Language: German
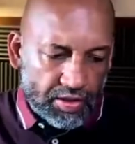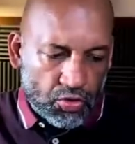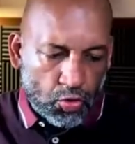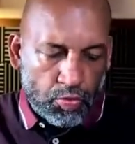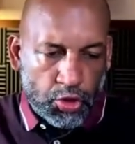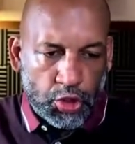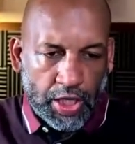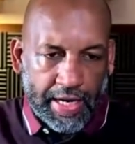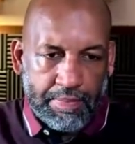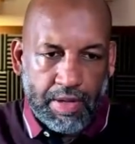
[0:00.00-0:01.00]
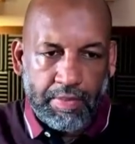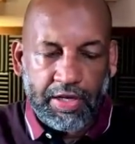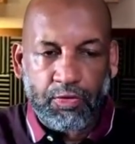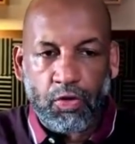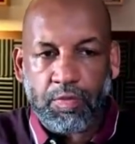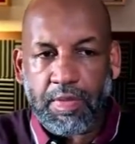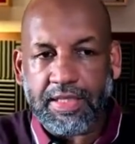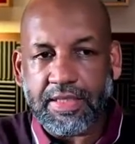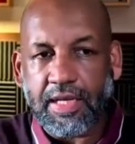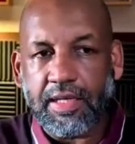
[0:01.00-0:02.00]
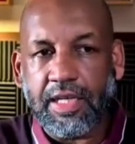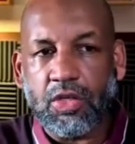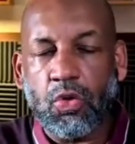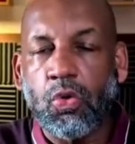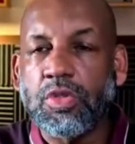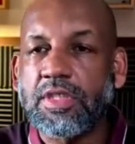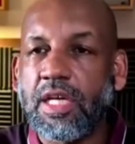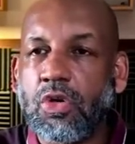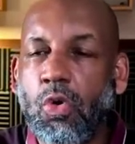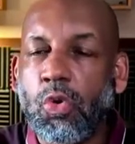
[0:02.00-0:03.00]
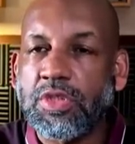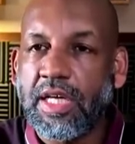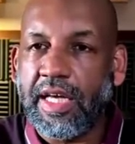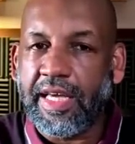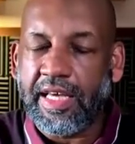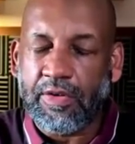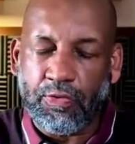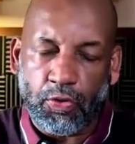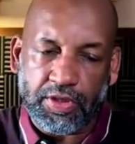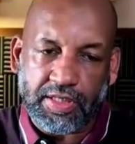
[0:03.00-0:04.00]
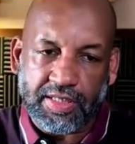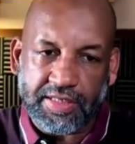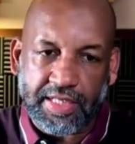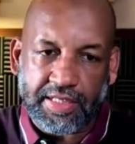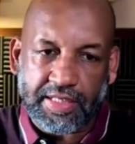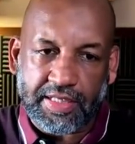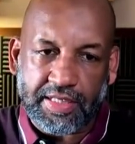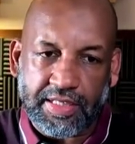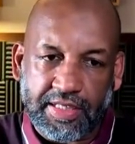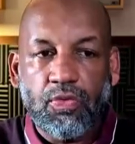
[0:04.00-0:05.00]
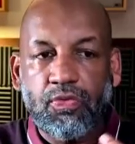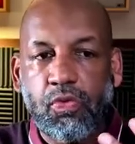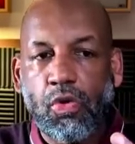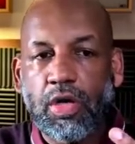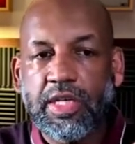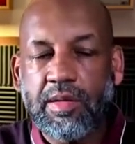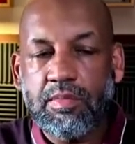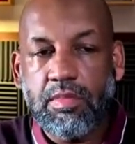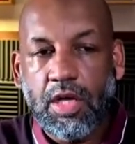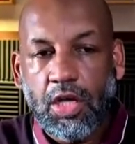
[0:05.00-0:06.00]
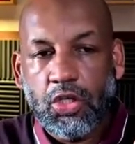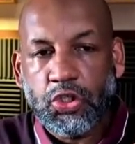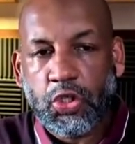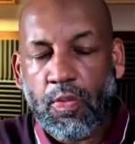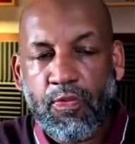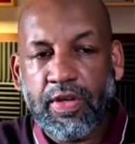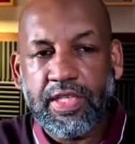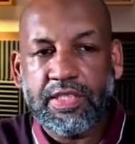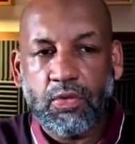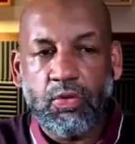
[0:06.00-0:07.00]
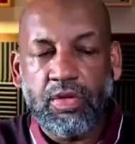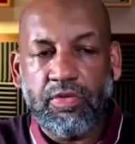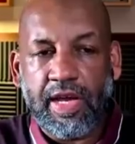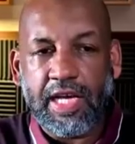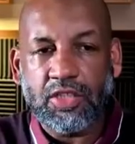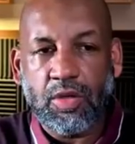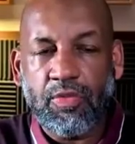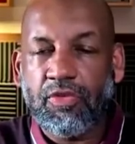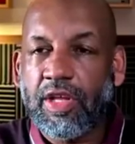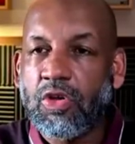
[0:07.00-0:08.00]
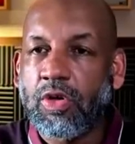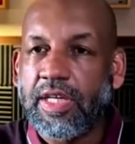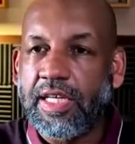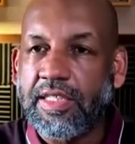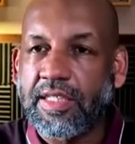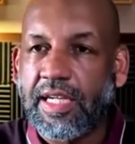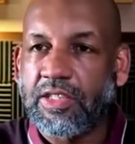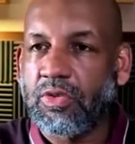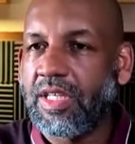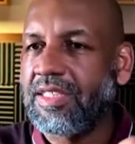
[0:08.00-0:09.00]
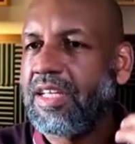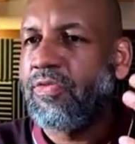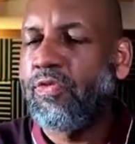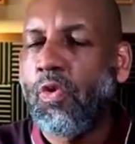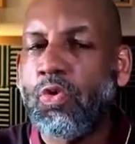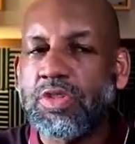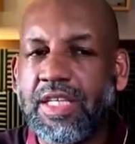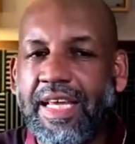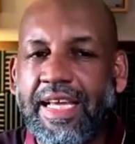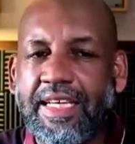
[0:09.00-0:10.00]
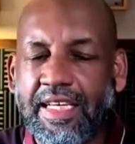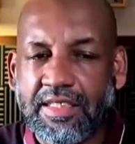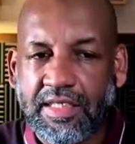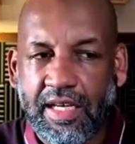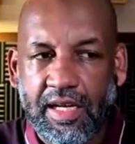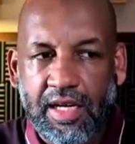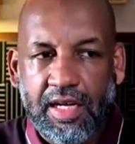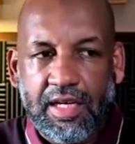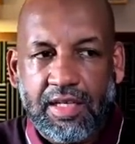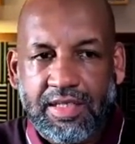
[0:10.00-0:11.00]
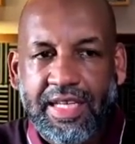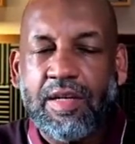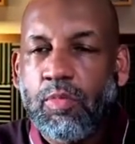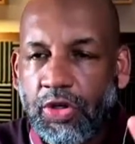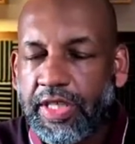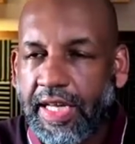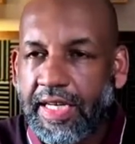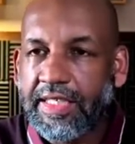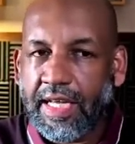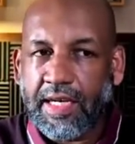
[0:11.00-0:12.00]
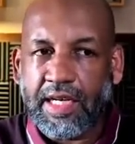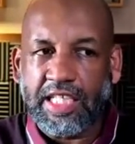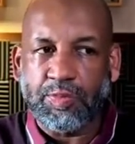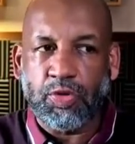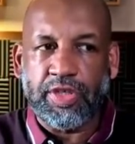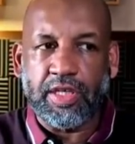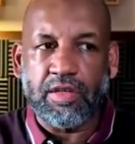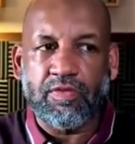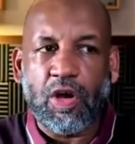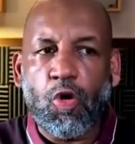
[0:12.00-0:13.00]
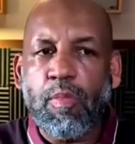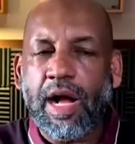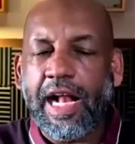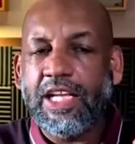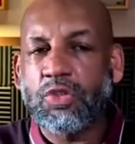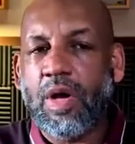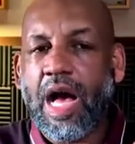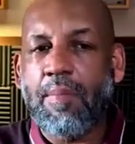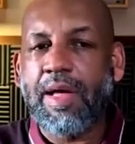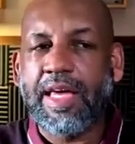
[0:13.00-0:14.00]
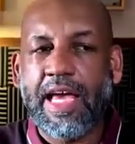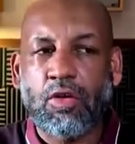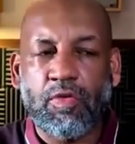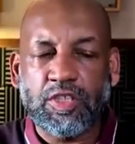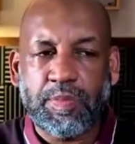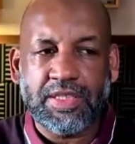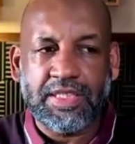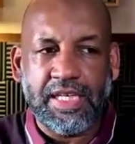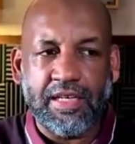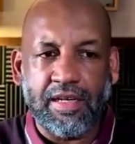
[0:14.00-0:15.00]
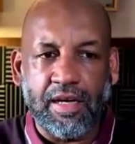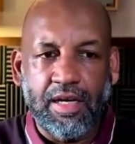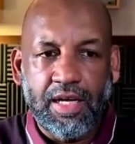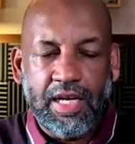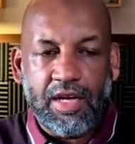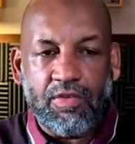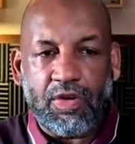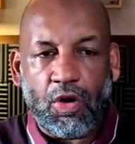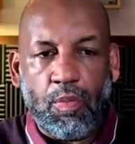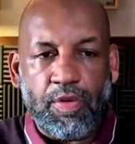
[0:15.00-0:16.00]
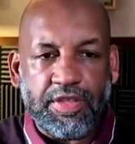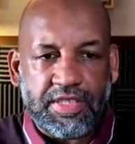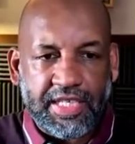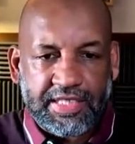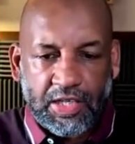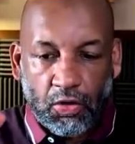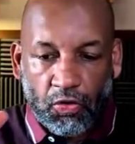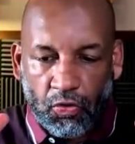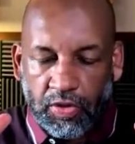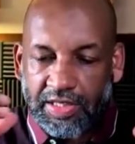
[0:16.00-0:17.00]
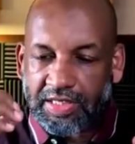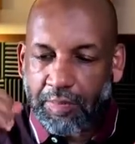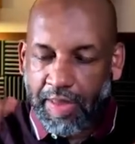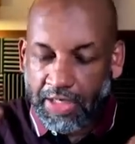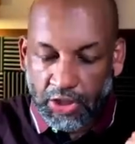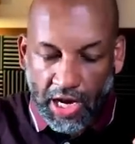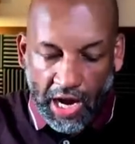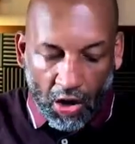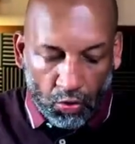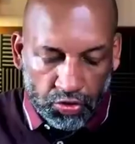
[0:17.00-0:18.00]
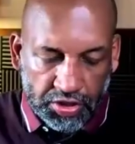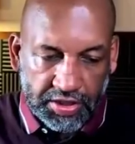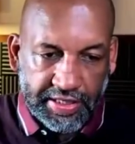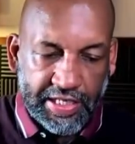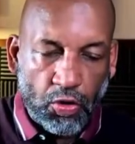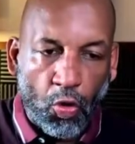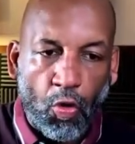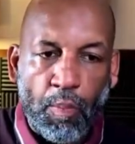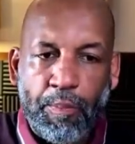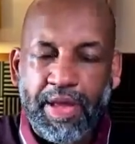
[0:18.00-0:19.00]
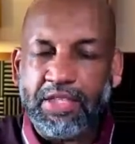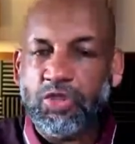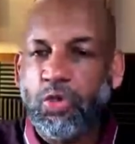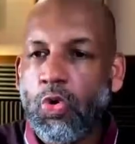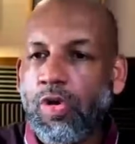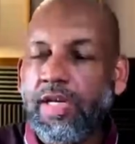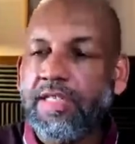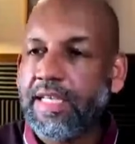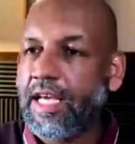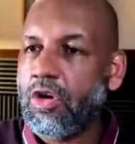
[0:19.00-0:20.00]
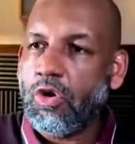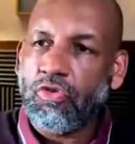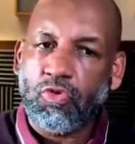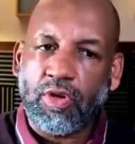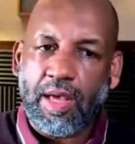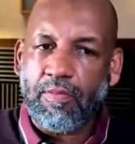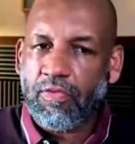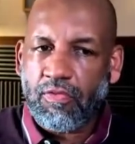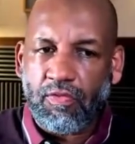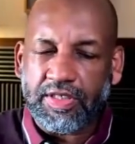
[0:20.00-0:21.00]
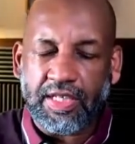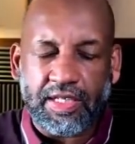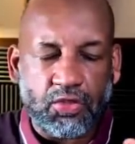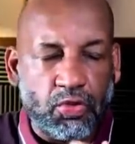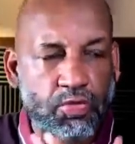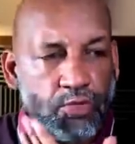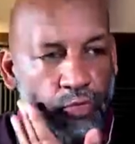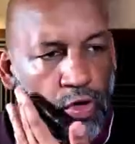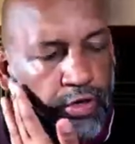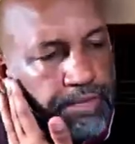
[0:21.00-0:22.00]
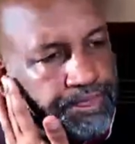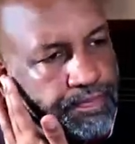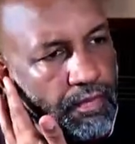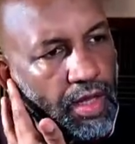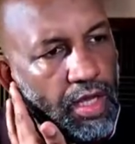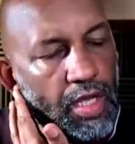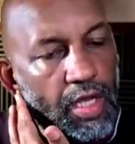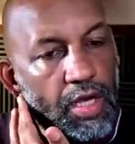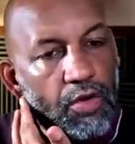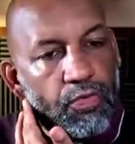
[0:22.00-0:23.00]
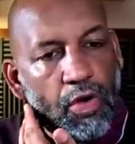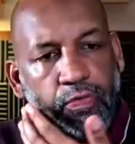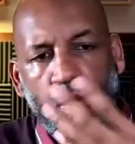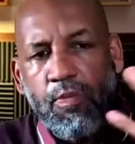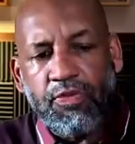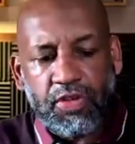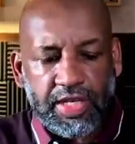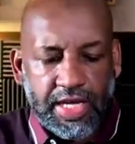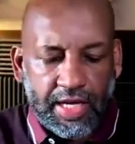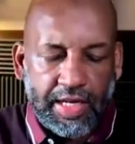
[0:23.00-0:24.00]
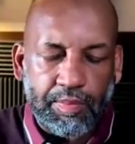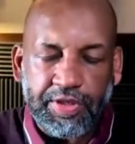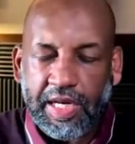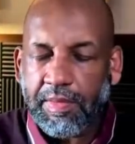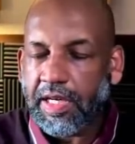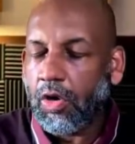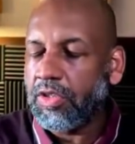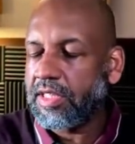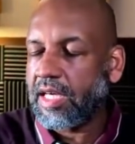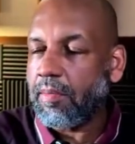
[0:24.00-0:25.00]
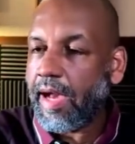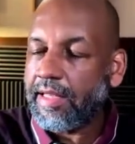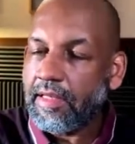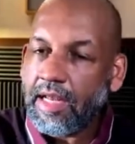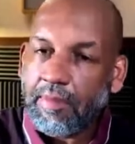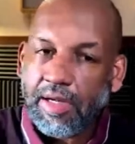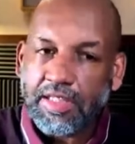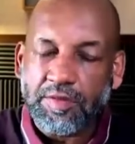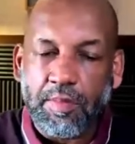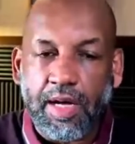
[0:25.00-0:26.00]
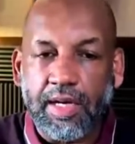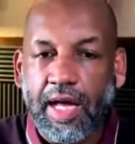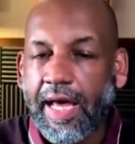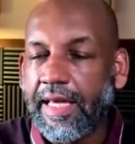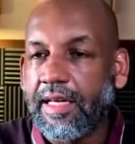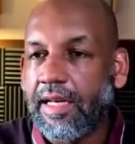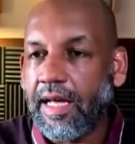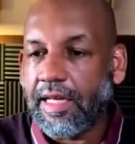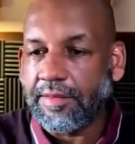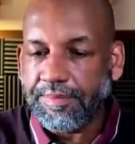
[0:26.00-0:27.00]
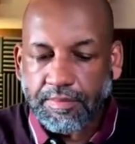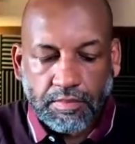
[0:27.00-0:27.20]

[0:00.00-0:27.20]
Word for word: so beschreiben, aber ich würde mal sagen, in großer, großer Ehrfurcht gesetzt vor dem Schöpfer des Universums, den Gott Israels. Und das ist der Fokus, den ich hier sehe, den möchte ich gerne transportieren. Warum also Armageddon? Was passiert hier? Warum ist die Gesinnung so, dass die Menschen ausziehen, um persönlich gegen Gott zu kämpfen? Was hat dazu geführt? Vor 15 Jahren habe ich jemand aus der Gemeinde damals mal eingeladen,